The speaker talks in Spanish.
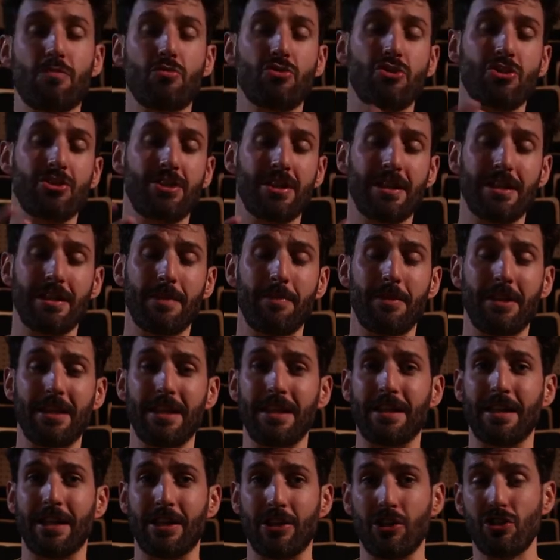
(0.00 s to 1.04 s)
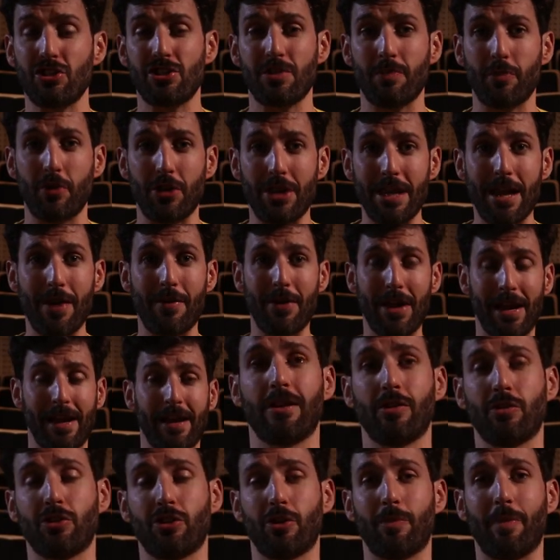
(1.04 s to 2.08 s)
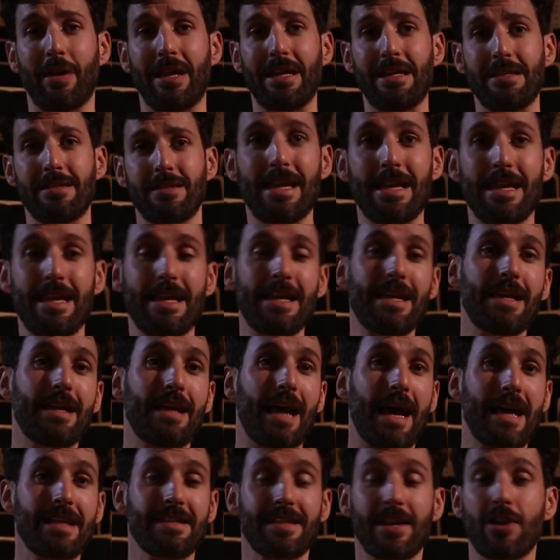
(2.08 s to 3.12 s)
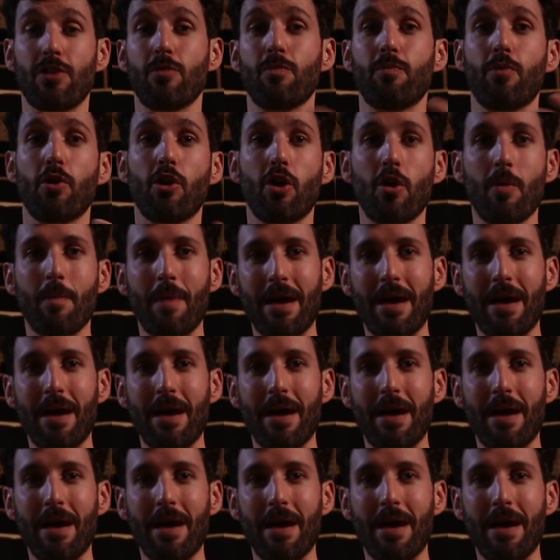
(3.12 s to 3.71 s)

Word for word: y mucho cine independiente que no se podía ver en nuestro país y hacerlo un poco